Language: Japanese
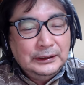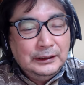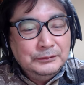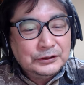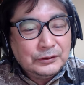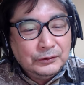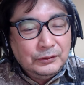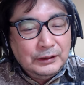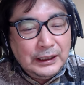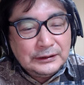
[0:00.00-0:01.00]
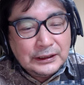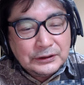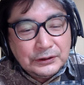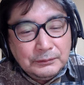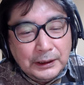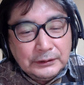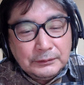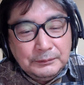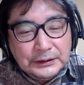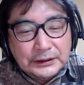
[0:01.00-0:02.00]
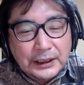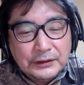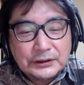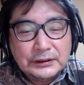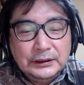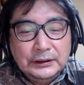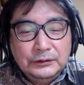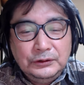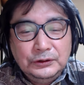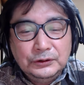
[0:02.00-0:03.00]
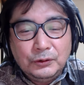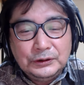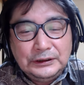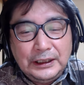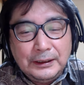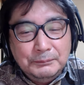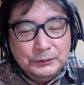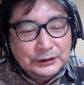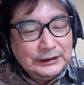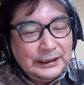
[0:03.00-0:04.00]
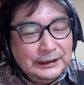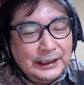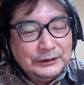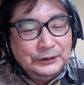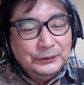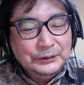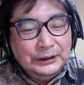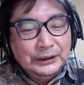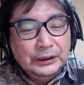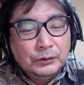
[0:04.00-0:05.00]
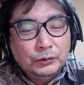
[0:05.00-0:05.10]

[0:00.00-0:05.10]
息子の License to Make Mistakes の有効期限が無期限であるように、